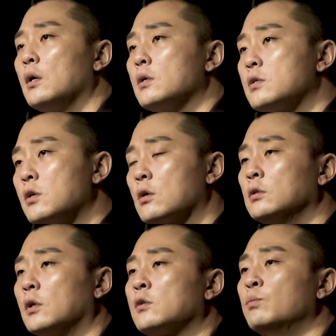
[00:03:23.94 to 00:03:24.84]
썩은
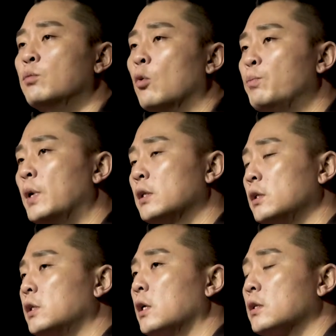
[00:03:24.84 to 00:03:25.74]
것은 못
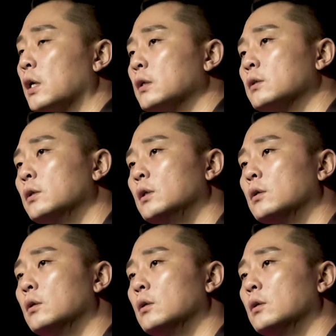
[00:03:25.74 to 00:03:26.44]
받으시겠다는 거예요.